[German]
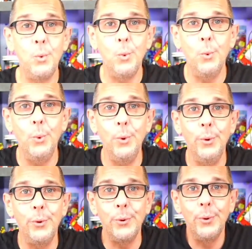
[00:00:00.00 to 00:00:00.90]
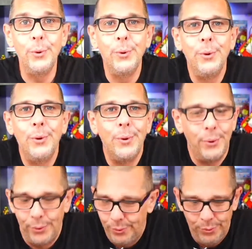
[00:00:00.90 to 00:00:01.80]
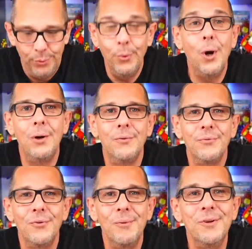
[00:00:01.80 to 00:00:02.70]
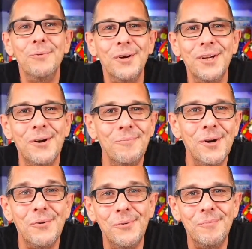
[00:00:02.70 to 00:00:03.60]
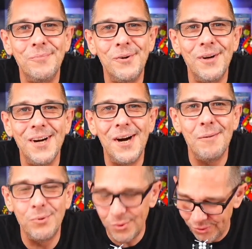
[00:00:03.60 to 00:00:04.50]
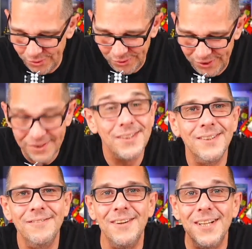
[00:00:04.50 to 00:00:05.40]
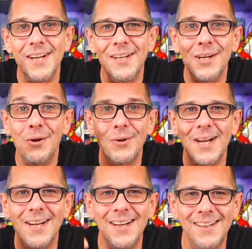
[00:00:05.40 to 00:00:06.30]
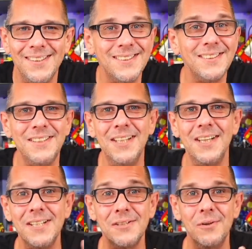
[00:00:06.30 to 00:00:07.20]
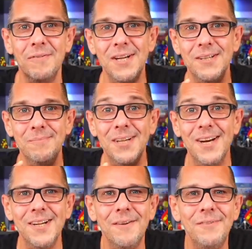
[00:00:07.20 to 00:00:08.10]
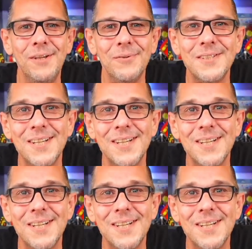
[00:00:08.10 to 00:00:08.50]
Und Ah, Freue mich über einen Daumen nach oben, euer Abo und wenn ihr die Glocke klingelt. Hier geht's noch weiter mit anderen Videos.